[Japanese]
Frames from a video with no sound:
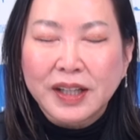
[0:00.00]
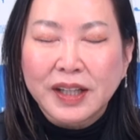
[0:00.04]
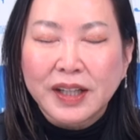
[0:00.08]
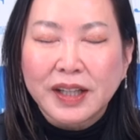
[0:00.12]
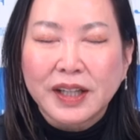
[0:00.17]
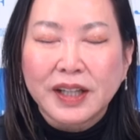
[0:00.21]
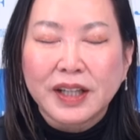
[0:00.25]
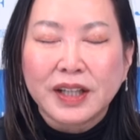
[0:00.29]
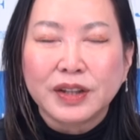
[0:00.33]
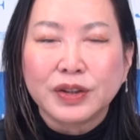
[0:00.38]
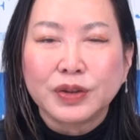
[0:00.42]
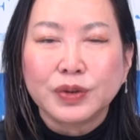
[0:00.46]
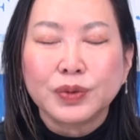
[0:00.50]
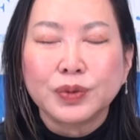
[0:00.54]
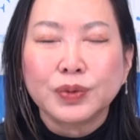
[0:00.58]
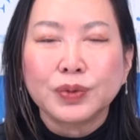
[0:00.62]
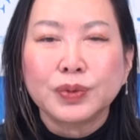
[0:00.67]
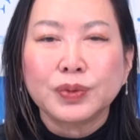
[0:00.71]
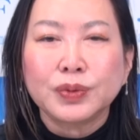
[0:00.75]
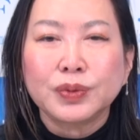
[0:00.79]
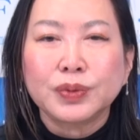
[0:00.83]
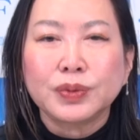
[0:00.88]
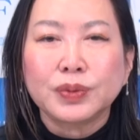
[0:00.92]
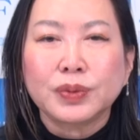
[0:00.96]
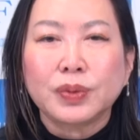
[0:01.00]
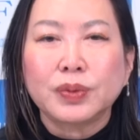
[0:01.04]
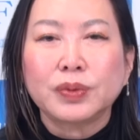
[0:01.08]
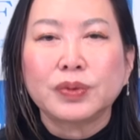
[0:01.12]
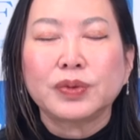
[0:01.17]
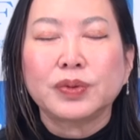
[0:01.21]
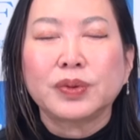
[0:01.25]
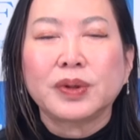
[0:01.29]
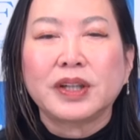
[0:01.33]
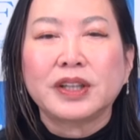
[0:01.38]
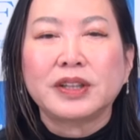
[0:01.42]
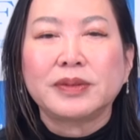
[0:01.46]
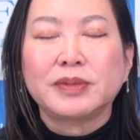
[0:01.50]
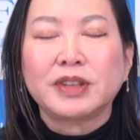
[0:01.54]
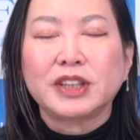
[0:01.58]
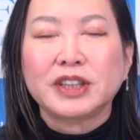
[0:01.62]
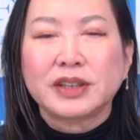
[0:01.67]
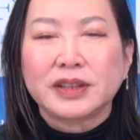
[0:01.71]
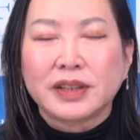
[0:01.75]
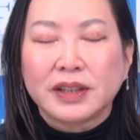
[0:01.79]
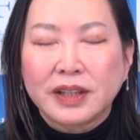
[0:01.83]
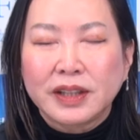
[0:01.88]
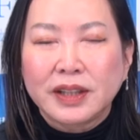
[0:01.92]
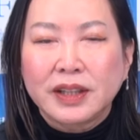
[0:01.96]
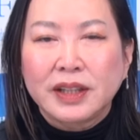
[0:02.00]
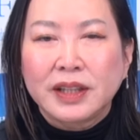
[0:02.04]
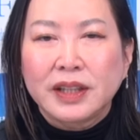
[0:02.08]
という報道がありました。